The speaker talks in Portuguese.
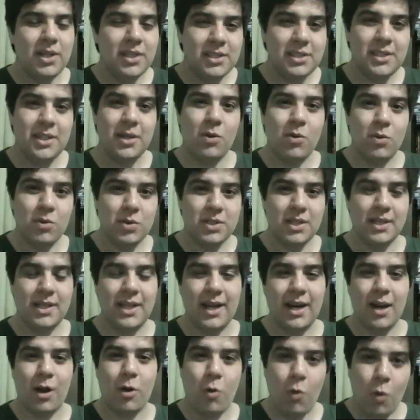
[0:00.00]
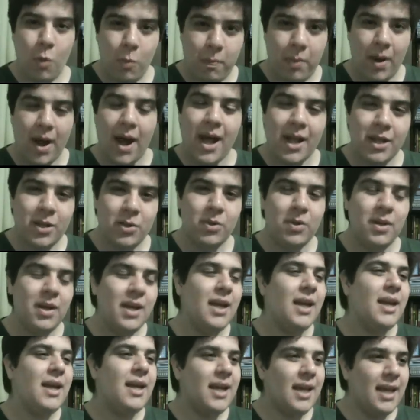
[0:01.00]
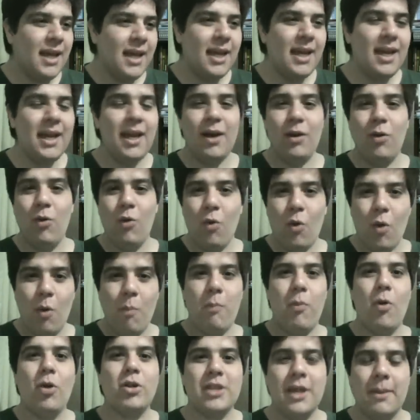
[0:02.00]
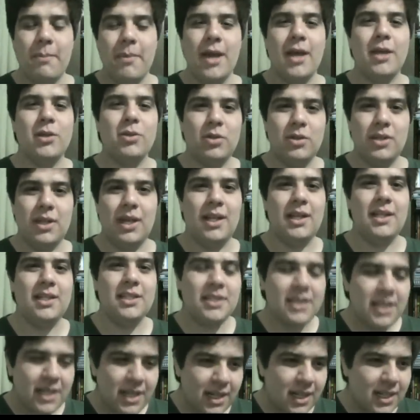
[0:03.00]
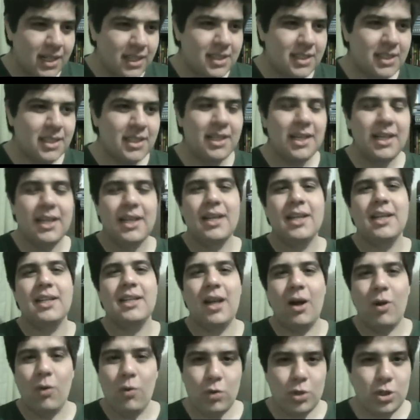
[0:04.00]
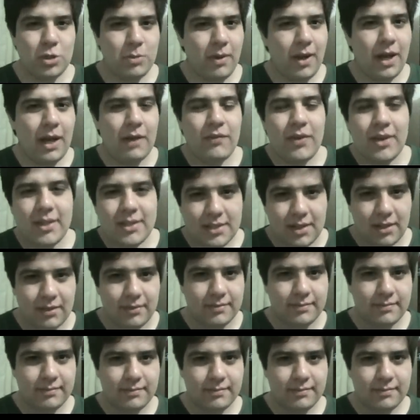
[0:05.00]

se considera culpado e o comportamento dele diante da última refeição.